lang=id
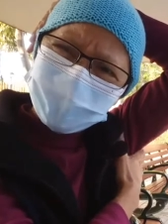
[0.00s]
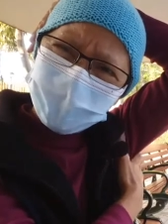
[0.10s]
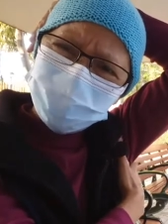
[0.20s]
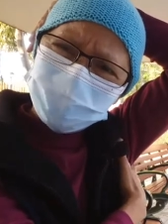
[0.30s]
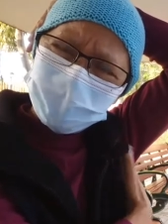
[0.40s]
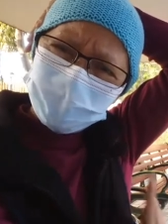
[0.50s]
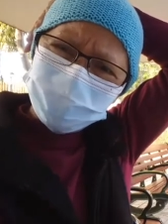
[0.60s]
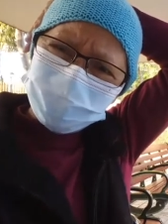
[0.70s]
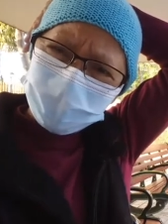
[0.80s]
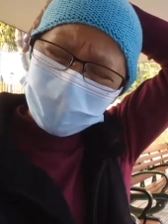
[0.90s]
saya suka nggak
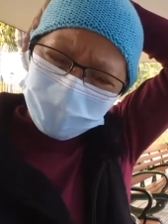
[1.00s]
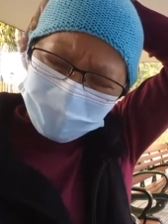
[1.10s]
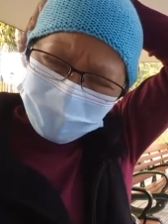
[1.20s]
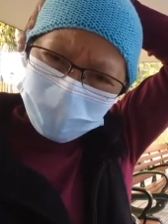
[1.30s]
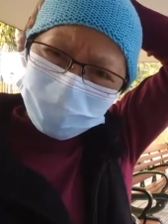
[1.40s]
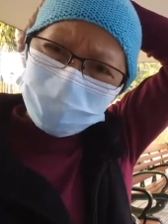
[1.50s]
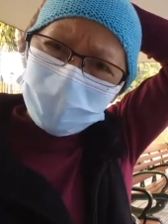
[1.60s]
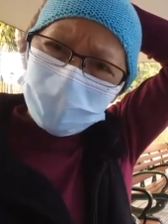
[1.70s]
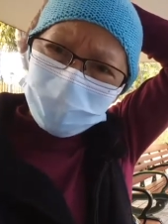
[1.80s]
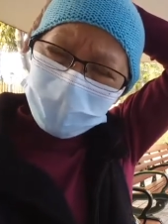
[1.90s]
suka harus
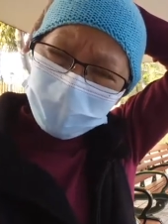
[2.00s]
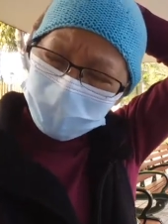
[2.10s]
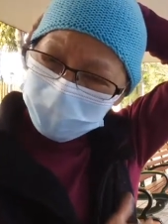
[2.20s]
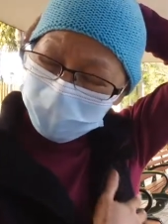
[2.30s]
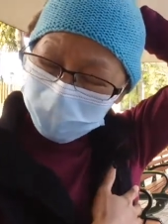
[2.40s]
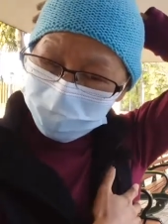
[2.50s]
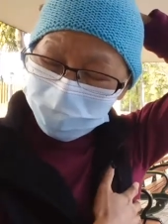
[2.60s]
menerimanya ya.